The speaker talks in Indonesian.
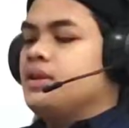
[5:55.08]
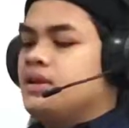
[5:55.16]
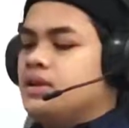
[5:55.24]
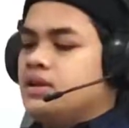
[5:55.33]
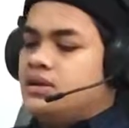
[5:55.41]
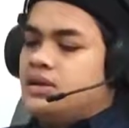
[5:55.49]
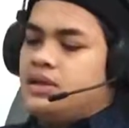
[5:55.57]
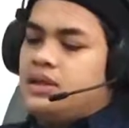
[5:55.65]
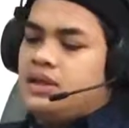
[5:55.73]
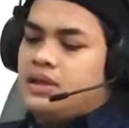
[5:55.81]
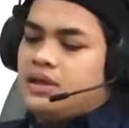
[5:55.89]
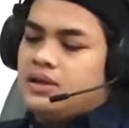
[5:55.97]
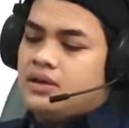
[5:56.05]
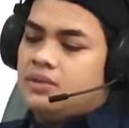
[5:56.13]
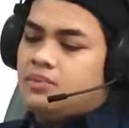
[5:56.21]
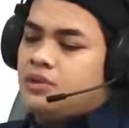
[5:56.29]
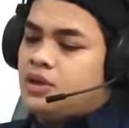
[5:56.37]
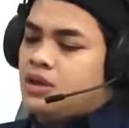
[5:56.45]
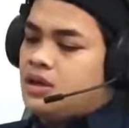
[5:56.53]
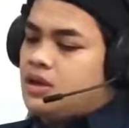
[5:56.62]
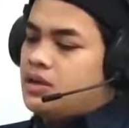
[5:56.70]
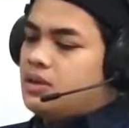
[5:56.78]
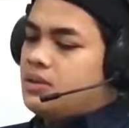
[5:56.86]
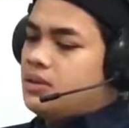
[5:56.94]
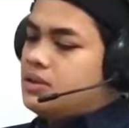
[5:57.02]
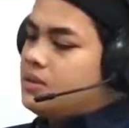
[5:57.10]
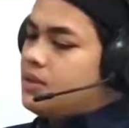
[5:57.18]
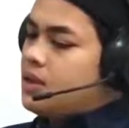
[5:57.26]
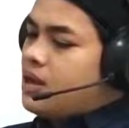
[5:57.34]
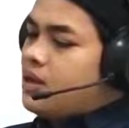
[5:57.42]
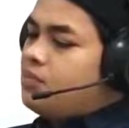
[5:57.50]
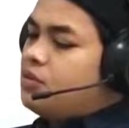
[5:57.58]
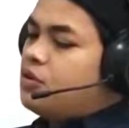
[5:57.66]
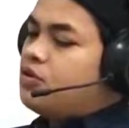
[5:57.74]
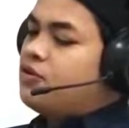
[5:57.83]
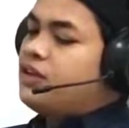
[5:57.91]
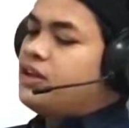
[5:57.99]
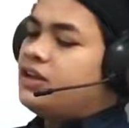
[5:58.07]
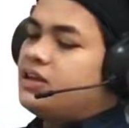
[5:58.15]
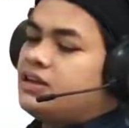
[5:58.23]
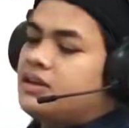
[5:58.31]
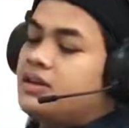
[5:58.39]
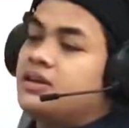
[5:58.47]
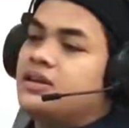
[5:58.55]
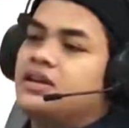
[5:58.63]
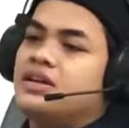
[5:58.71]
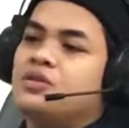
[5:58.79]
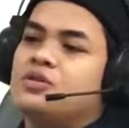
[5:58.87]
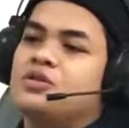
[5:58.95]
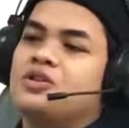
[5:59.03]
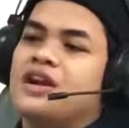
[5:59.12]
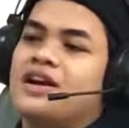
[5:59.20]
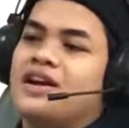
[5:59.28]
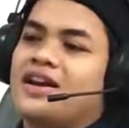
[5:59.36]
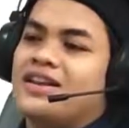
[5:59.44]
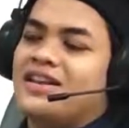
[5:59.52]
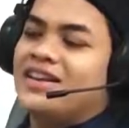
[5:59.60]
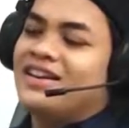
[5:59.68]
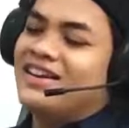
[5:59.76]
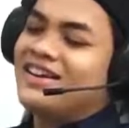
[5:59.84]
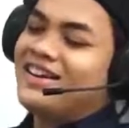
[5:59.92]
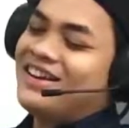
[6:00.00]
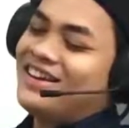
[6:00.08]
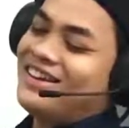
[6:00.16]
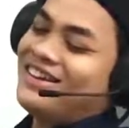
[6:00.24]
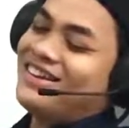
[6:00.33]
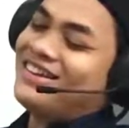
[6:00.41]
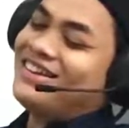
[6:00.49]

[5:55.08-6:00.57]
Okay. Jadi buat siapa Abdul Rofi ditunggu langganannya. Mantap.